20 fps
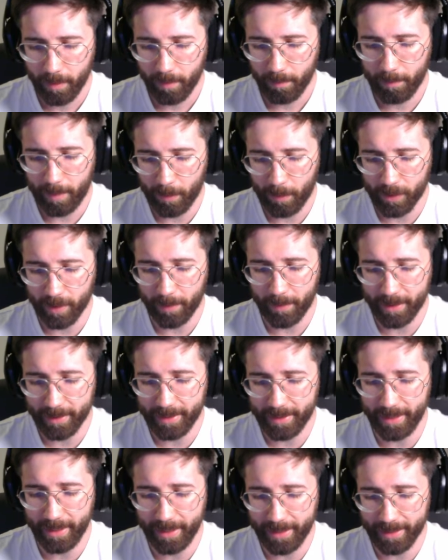Vamos a ver
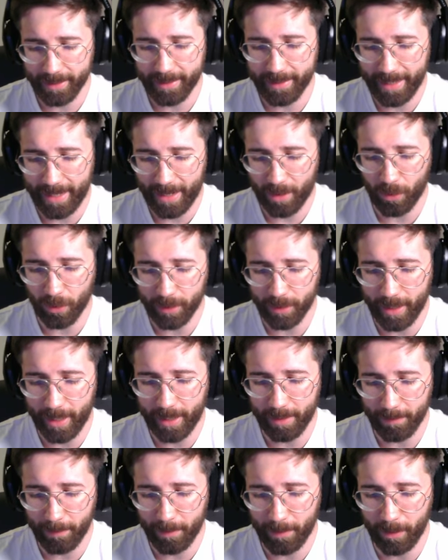si se la
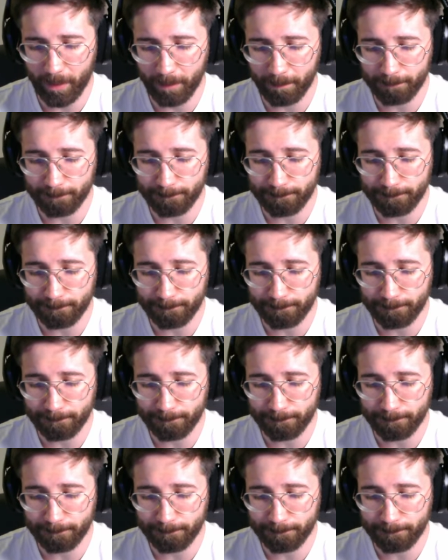agota. No,